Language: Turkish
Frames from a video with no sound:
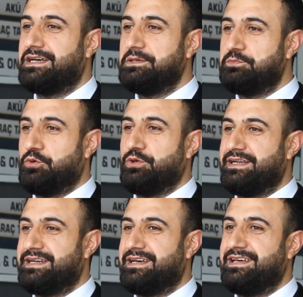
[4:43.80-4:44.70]
rakip
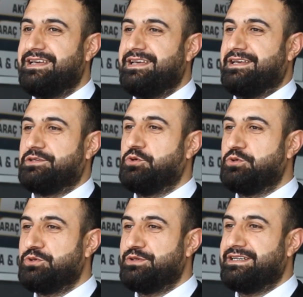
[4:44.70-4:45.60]
olarak
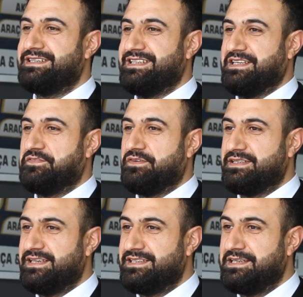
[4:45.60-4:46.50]
gördüklerini
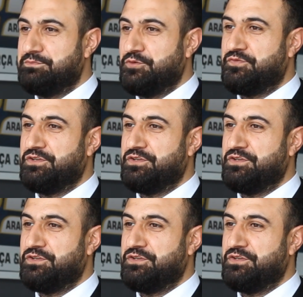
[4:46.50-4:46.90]
ifade eden